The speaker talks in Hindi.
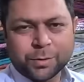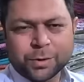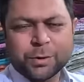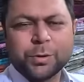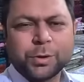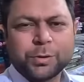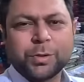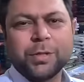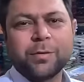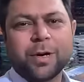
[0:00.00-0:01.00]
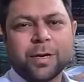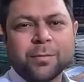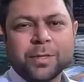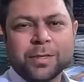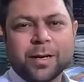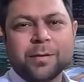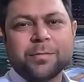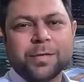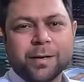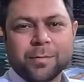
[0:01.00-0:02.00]
जो कि छोटी छोटी दुकानों में
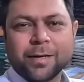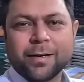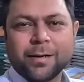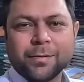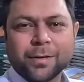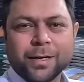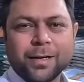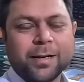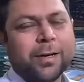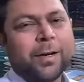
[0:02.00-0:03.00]
जनाब सामने खड़े हो गए